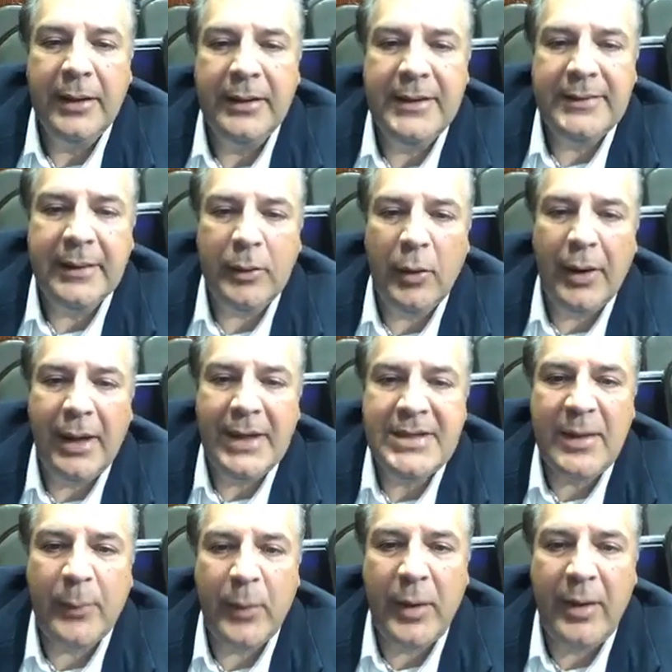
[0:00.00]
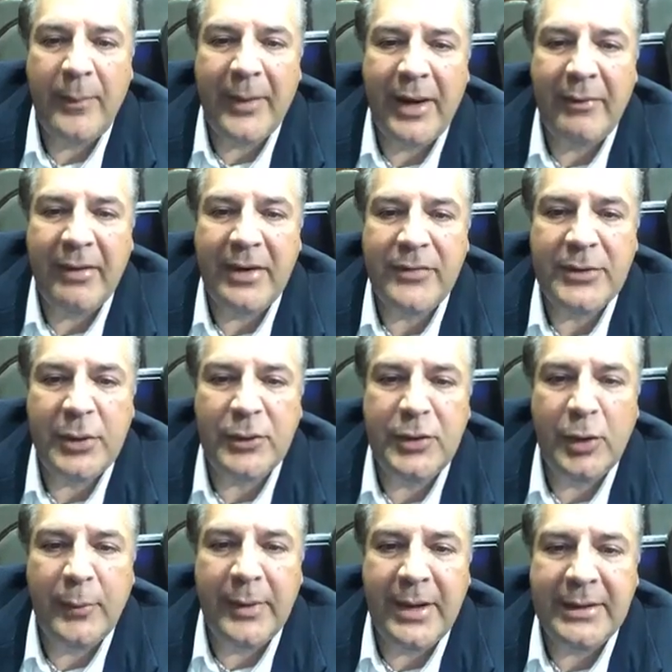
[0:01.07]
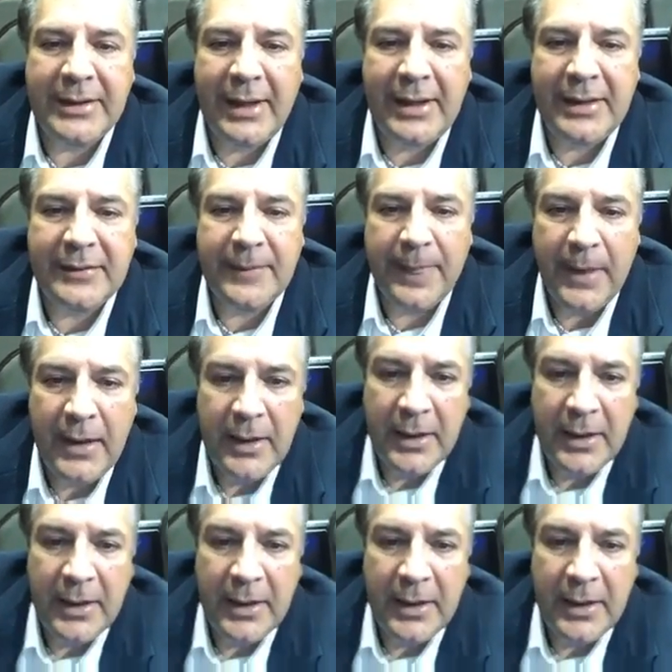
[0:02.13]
dice que ojalá se apruebe para beneficio de los cinco manantiales.